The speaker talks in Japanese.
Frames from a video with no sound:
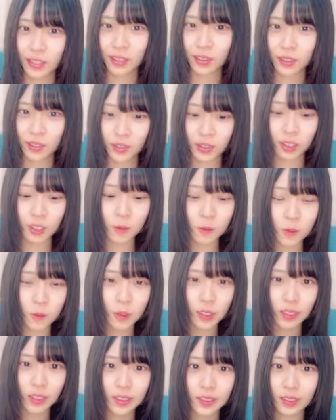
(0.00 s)
リトルグリーンはみ
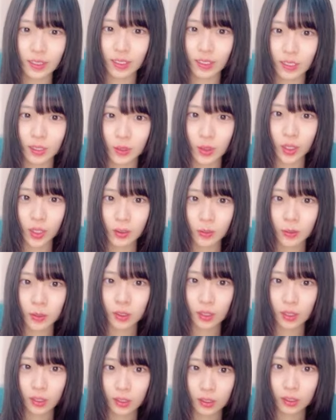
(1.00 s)
たい確かにマーモン
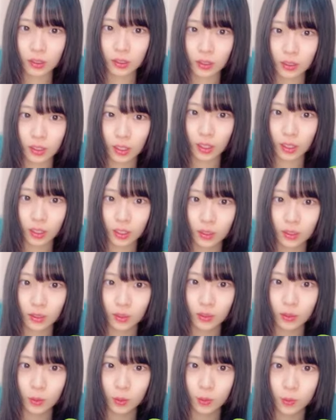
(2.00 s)
さん勝成さんありがと
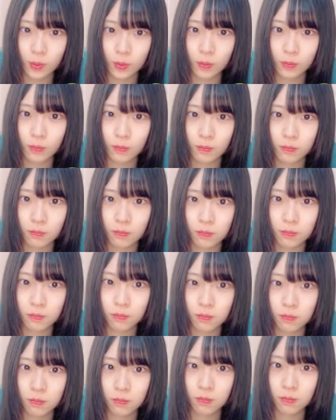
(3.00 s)
う
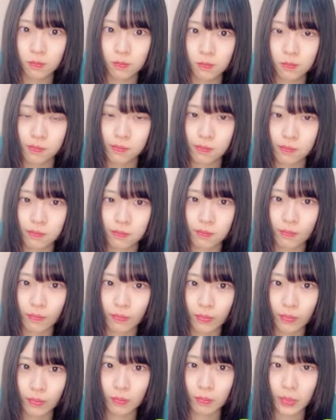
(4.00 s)

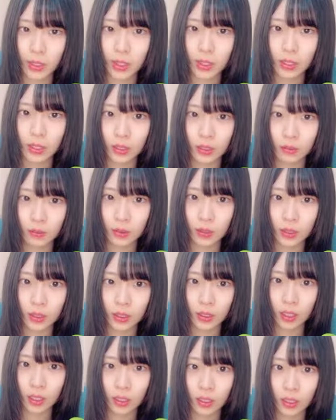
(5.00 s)
ハッピーさんスミッチ
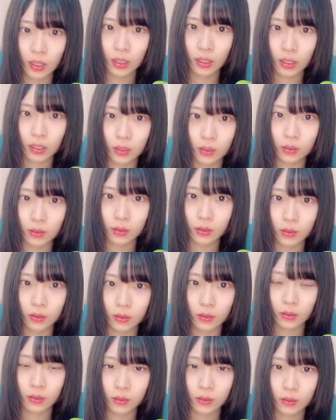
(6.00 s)
さんありがとう
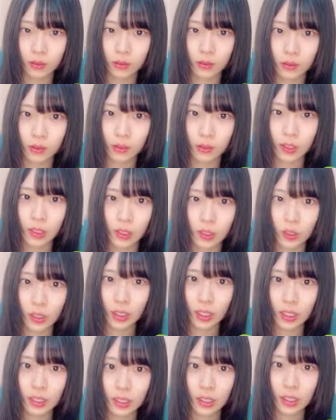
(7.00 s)

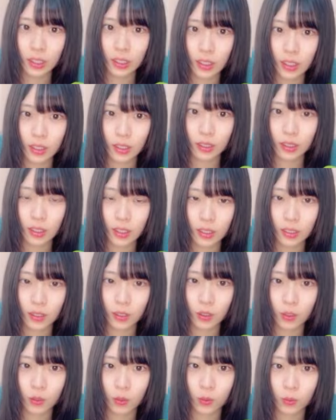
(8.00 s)
ケラジ聞いた
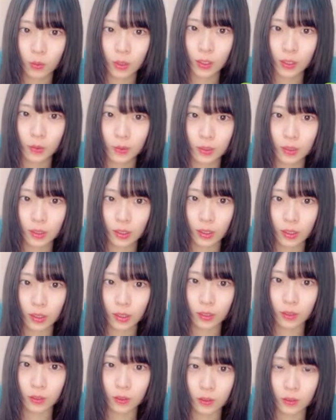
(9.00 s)
Thank you マナモンさんあり
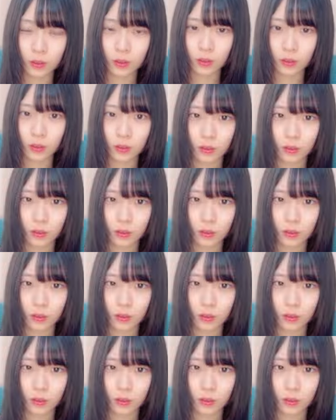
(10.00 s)
がとう